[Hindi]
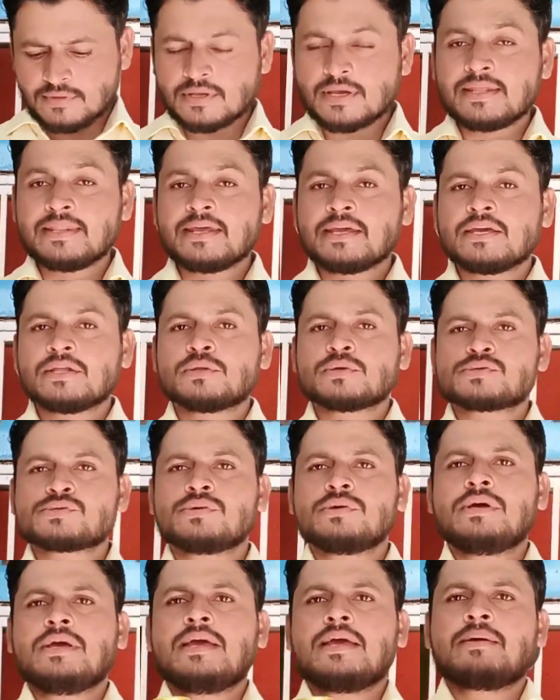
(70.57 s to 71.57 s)
ये देखिए
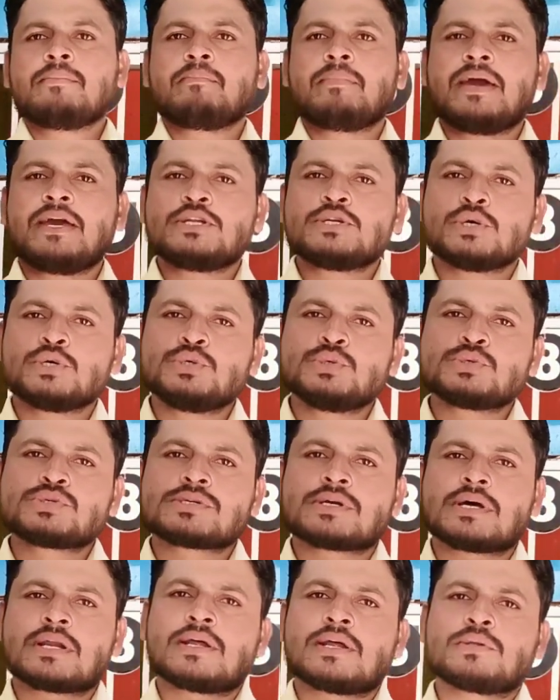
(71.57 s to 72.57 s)
दोस्तों मैं जो
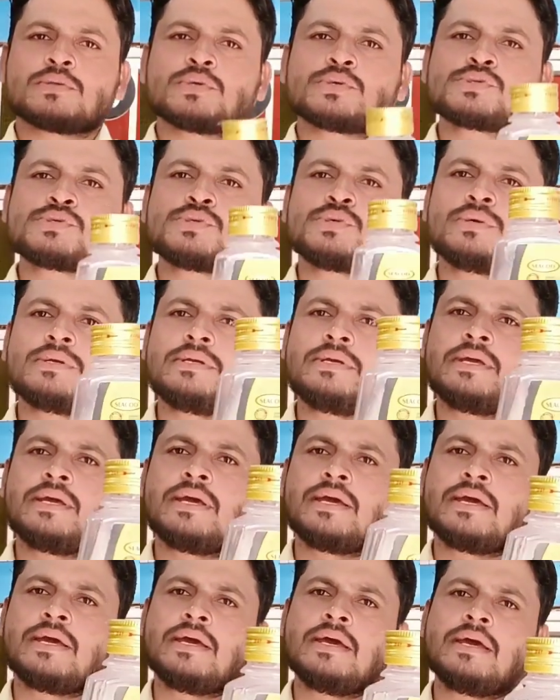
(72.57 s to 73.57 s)
यूज़ कर रहा हूँ दोस्तों
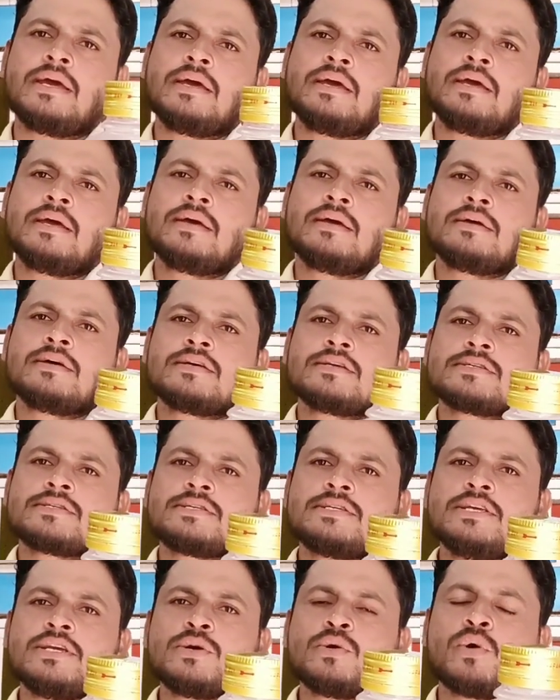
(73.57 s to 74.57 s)
ये
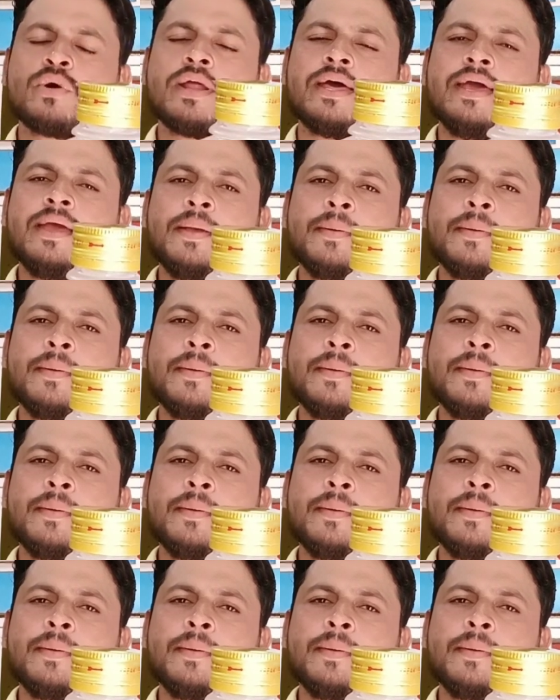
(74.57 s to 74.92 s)
सी कोड है